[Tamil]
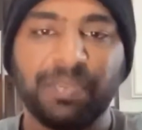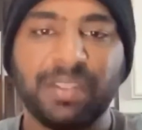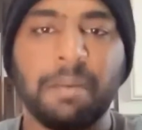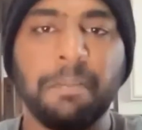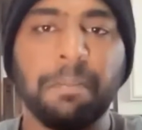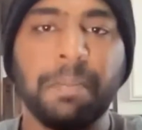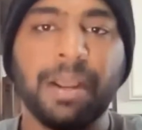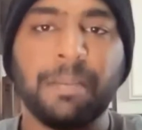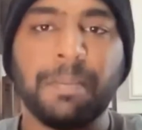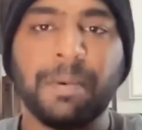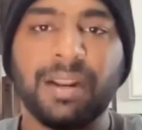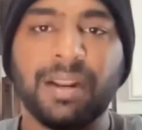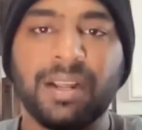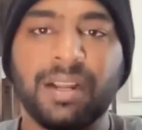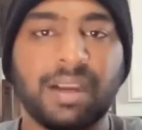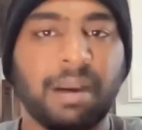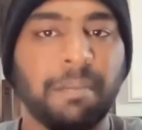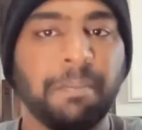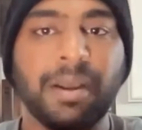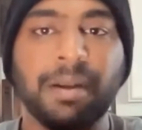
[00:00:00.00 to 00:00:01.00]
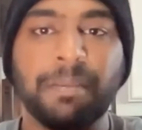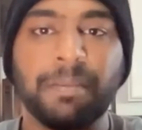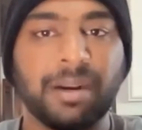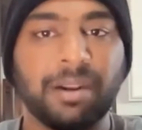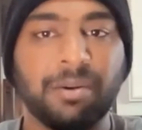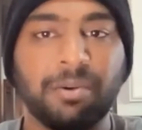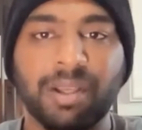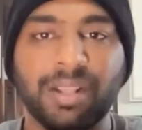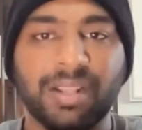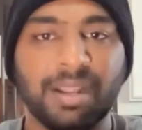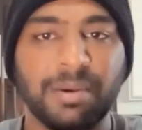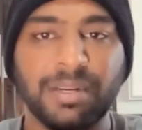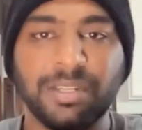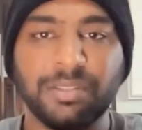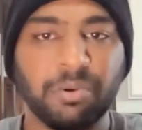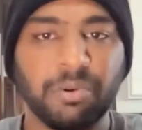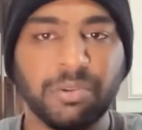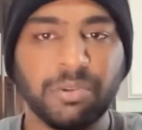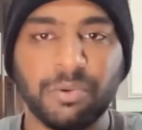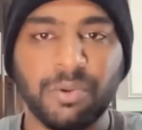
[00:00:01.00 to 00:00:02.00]
கம்பேர் பண்ணா கம்பேர் பண்ணக்கூடாது
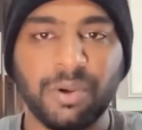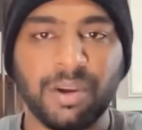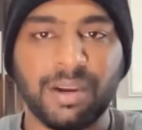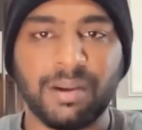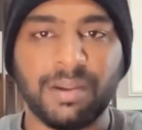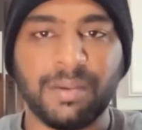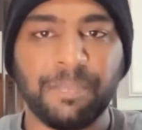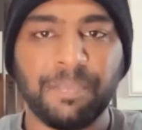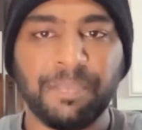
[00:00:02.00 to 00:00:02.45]
அப்படின்னு சொல்லிட்டு சொல்லுவாங்க